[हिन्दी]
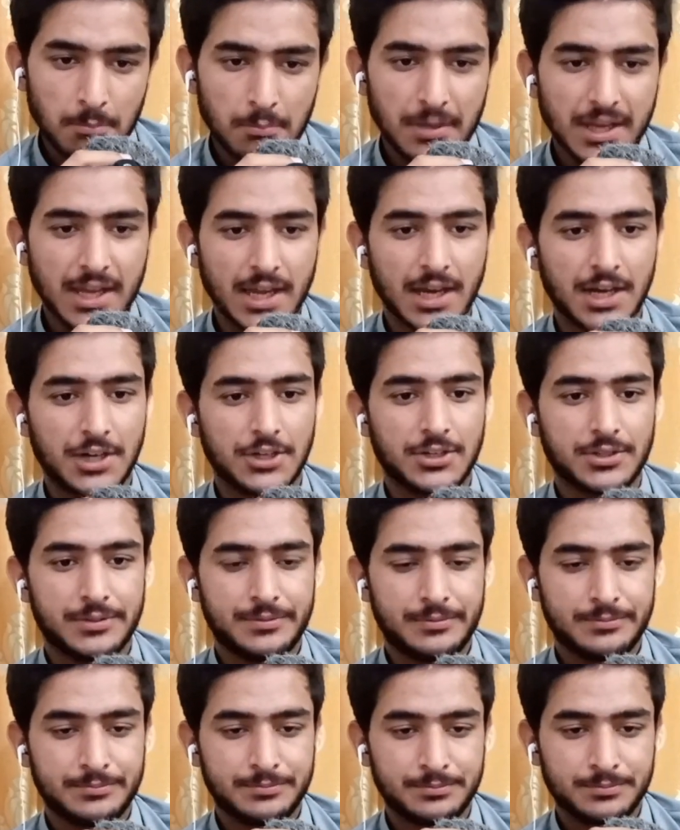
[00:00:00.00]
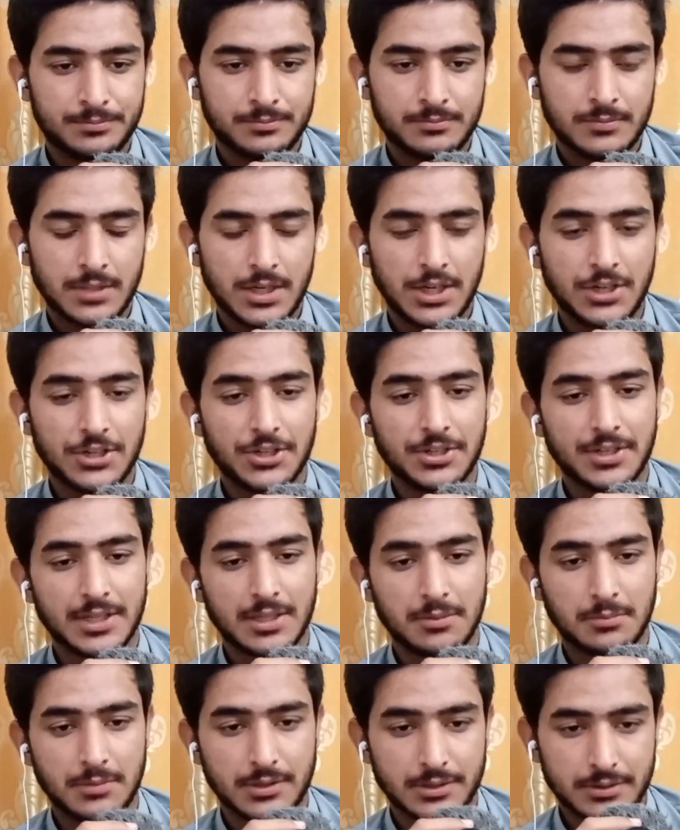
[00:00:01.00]
बिग हिट
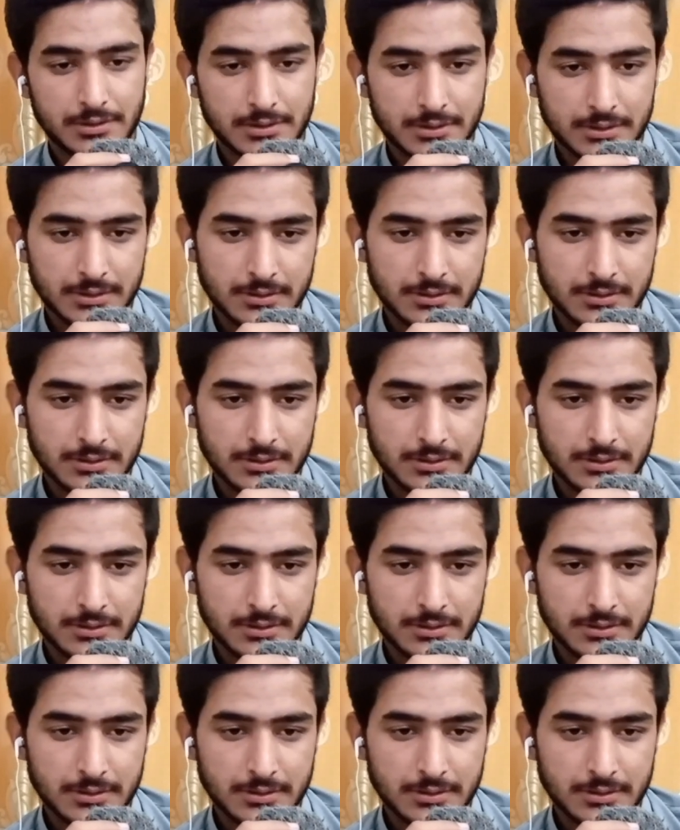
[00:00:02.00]
एंटरटेनमेंट